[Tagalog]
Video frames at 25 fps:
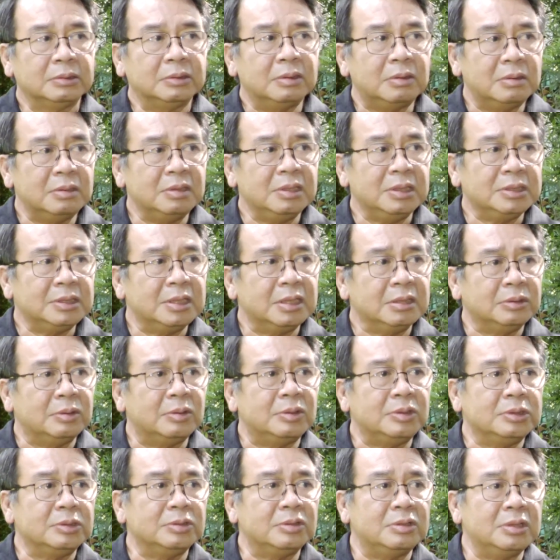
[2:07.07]
So, ang isang
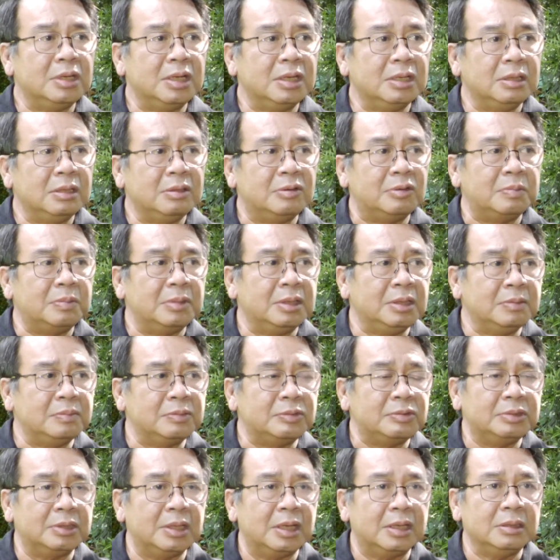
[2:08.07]
torture na hindi ko
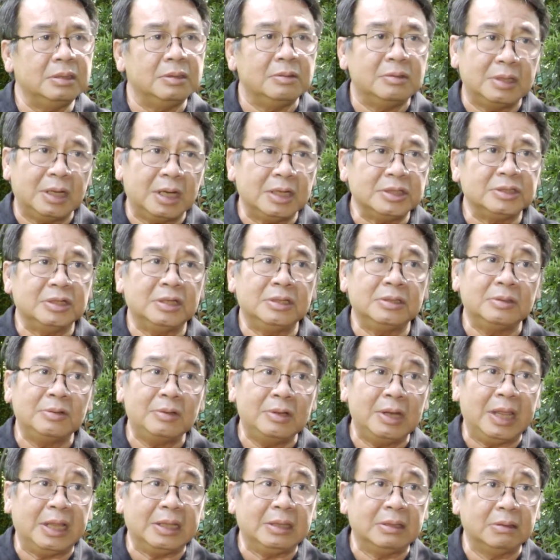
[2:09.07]
malimutan, yung Russian
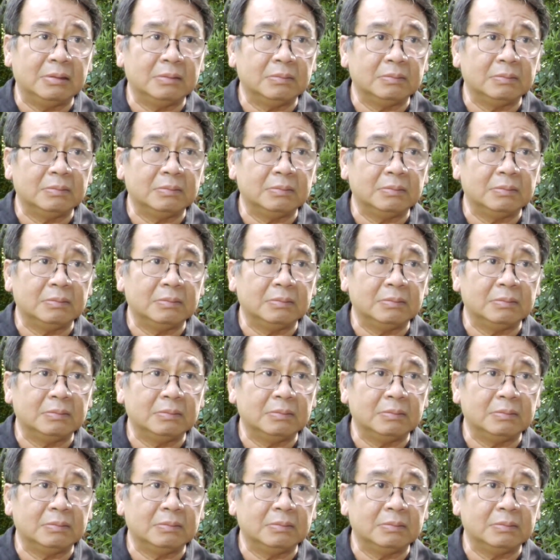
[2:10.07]
roulette.